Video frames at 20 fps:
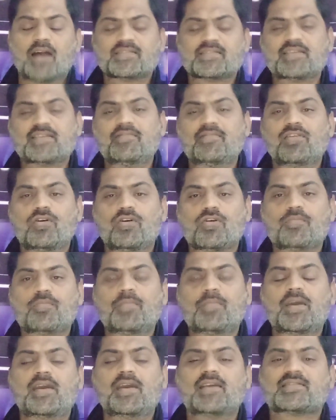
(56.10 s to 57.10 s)
आज के ब्लॉग
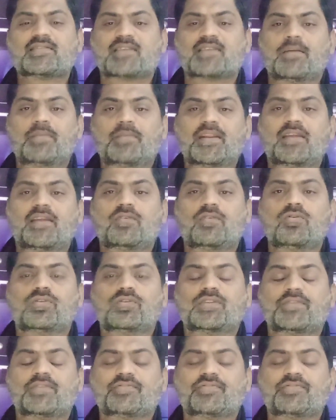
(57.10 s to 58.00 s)
में इस खबर को